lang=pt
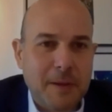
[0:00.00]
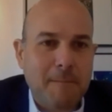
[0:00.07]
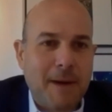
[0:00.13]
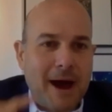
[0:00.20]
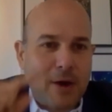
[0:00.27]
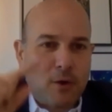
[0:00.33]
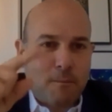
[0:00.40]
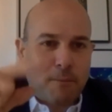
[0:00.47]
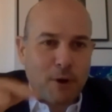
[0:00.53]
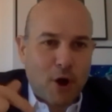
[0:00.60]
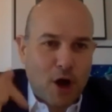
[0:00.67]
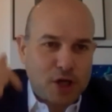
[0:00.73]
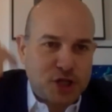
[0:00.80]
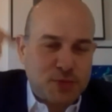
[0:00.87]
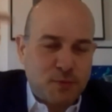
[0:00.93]
para o
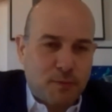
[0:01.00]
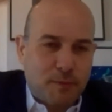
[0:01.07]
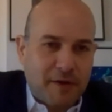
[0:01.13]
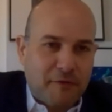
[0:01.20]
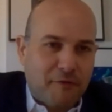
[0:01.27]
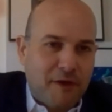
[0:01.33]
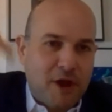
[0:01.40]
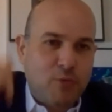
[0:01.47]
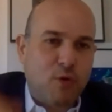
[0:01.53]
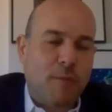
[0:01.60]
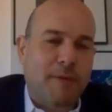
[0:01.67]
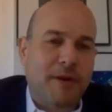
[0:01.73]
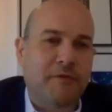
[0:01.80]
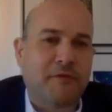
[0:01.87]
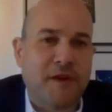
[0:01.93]
próximo prefeito ou
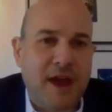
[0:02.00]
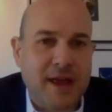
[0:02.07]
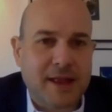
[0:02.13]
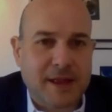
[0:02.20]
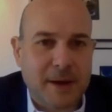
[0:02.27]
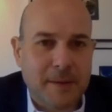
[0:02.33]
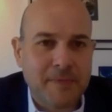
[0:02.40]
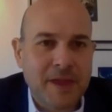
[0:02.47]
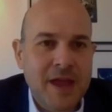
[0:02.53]
prefeita